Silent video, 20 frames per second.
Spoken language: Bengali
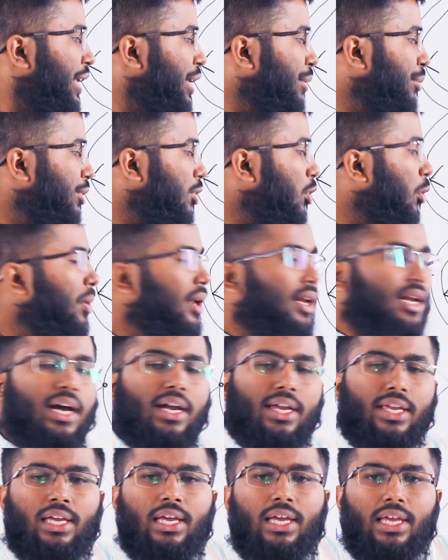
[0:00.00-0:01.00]
হিমোগ্লোবিন
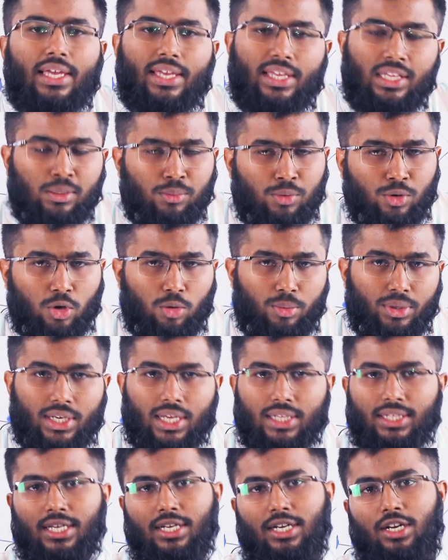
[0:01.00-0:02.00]
লাগে এই হিমোগ্লোবিন
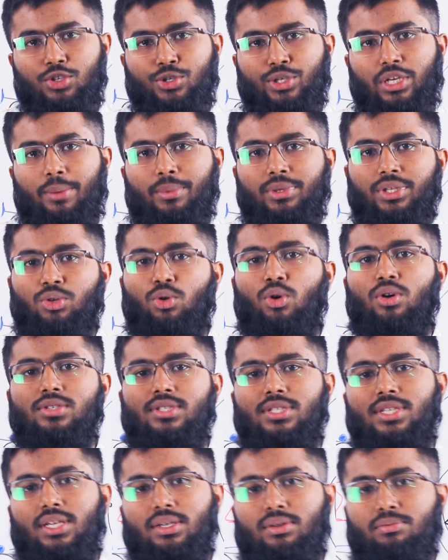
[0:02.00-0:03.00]
না থাকলে আসলে আমাদের
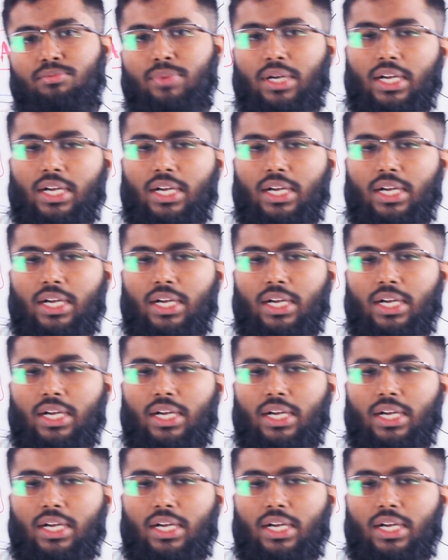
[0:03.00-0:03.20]
অক্সিজেন